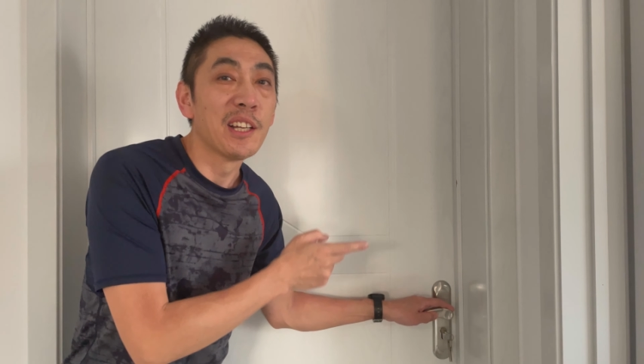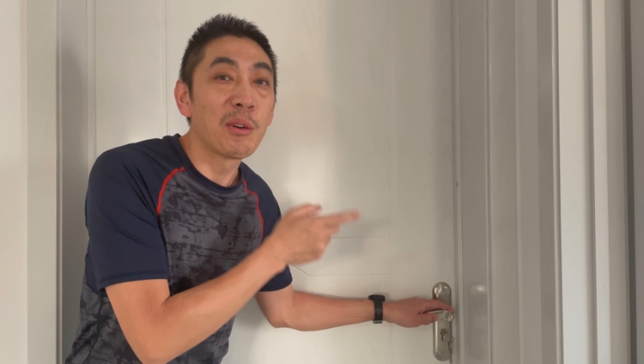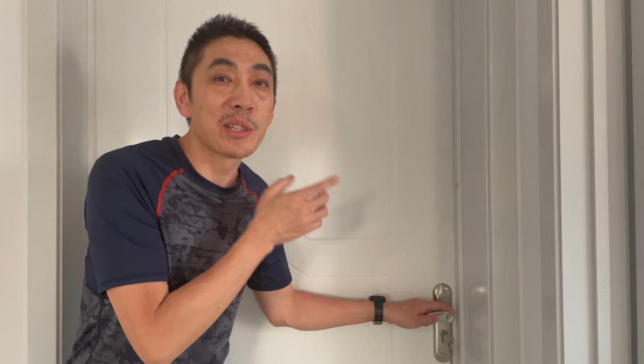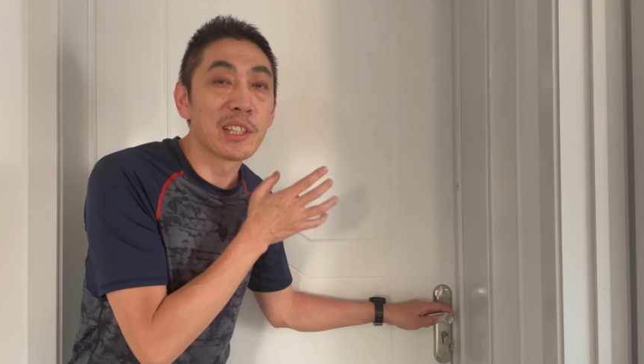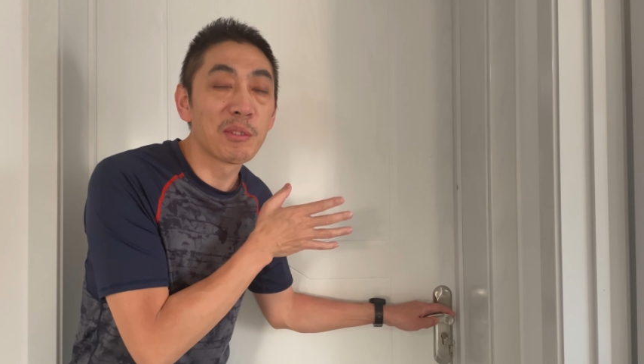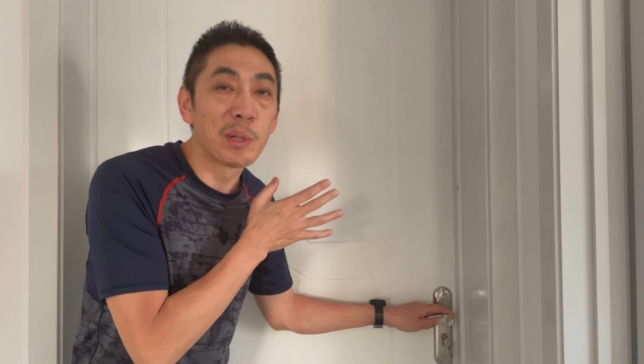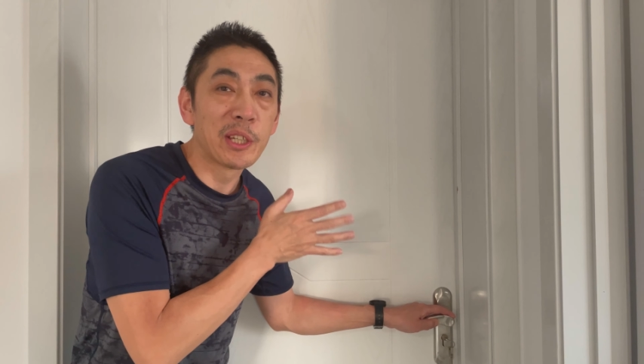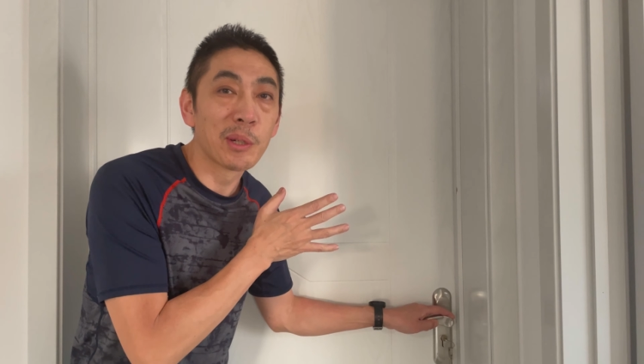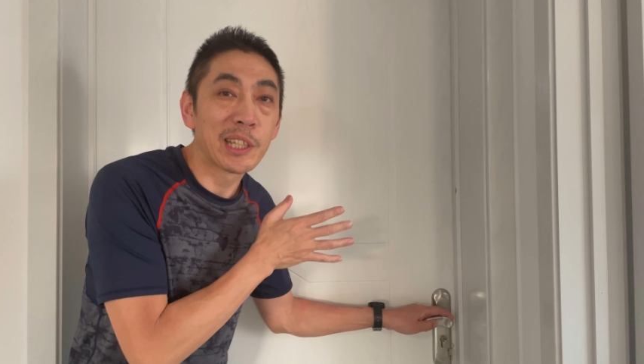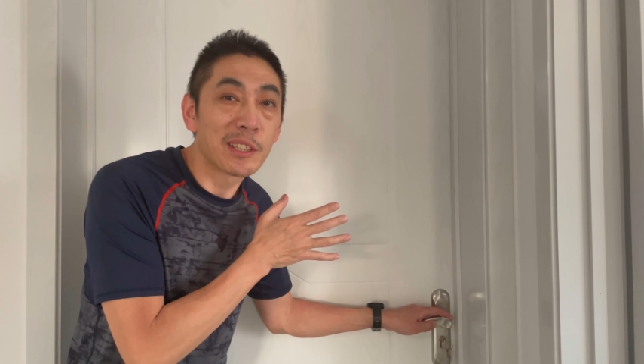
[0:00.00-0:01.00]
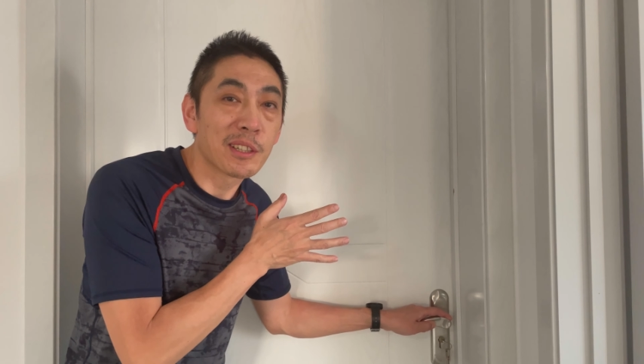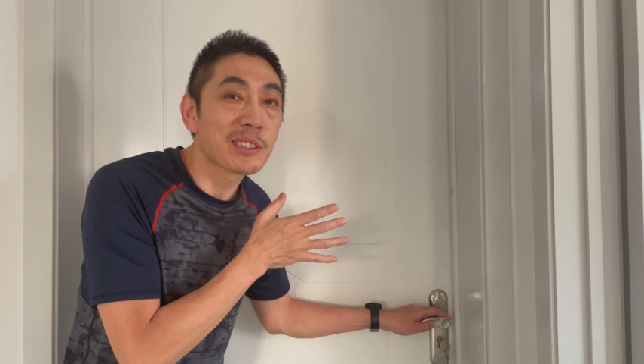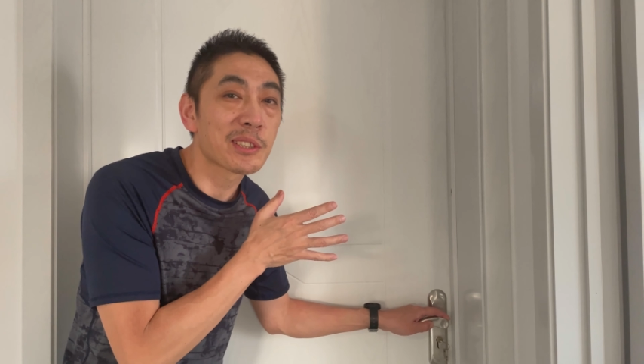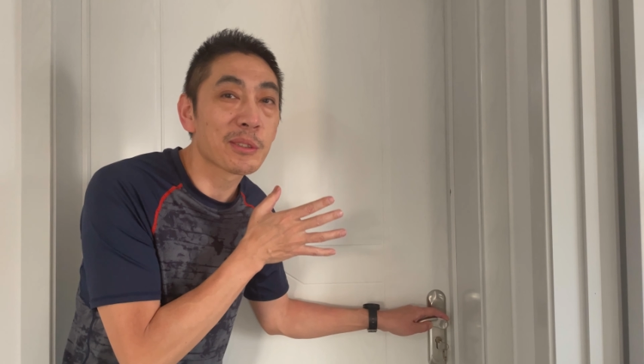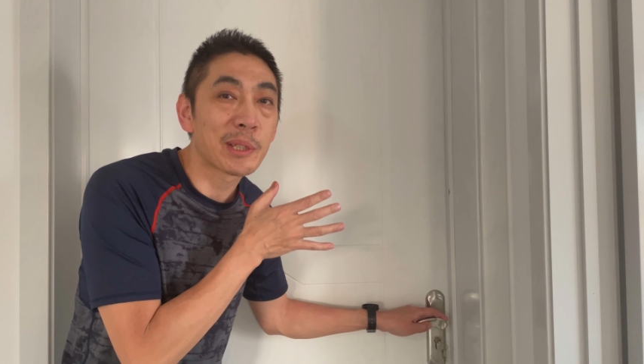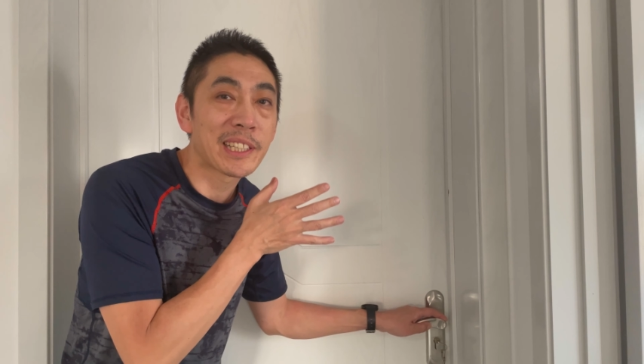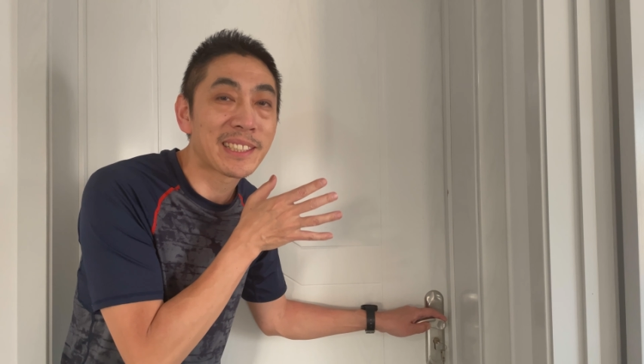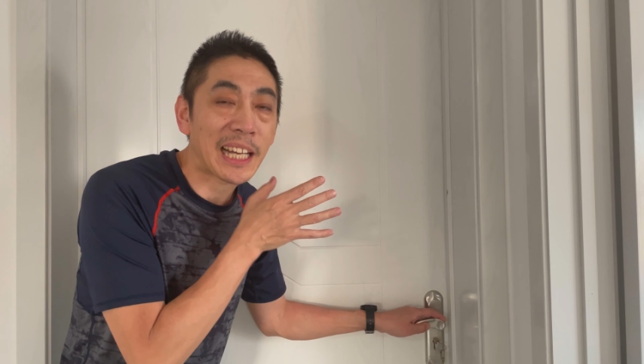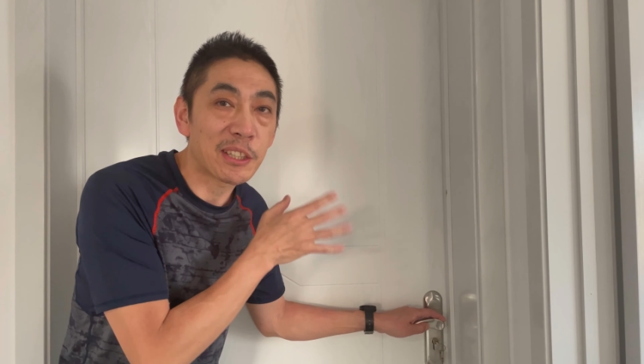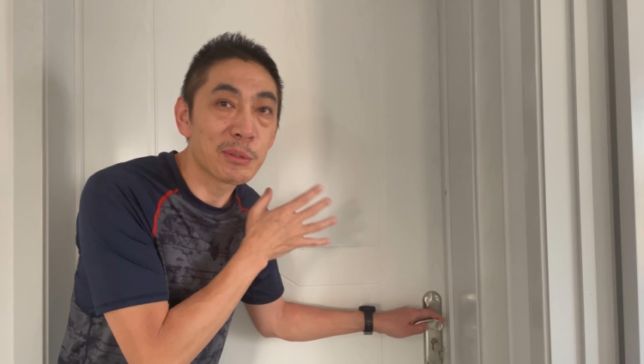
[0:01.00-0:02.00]
或者我有可能是会
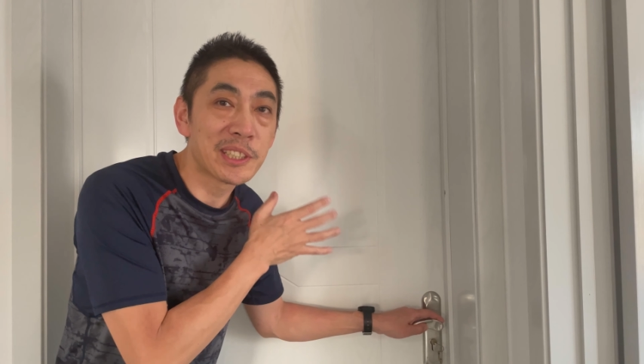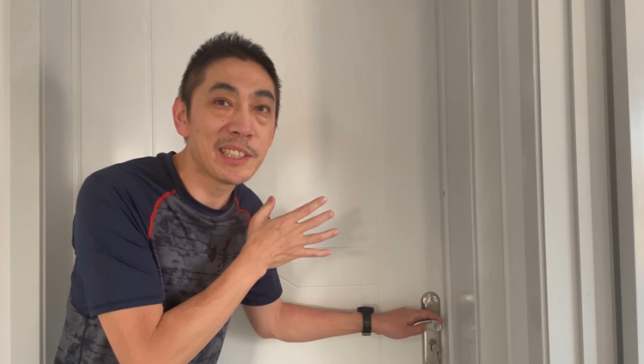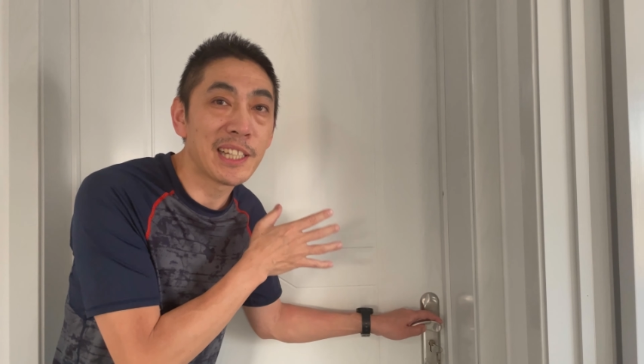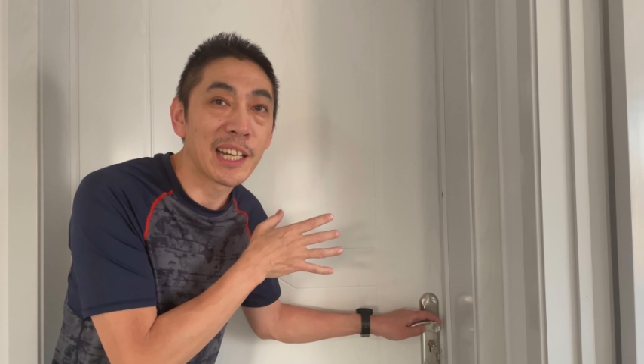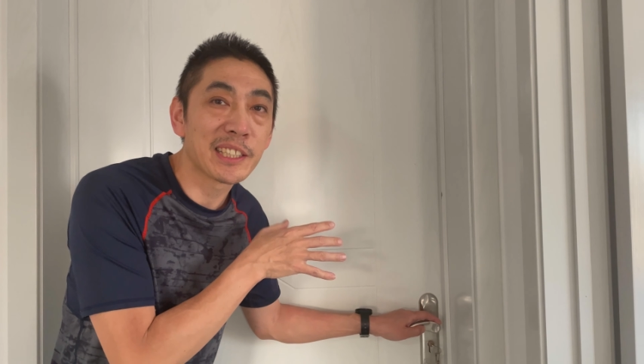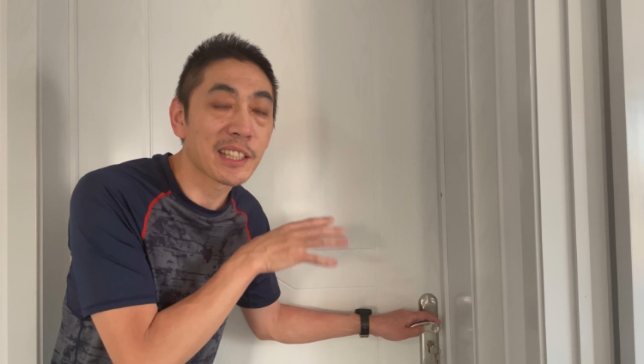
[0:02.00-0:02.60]
打游戏啊，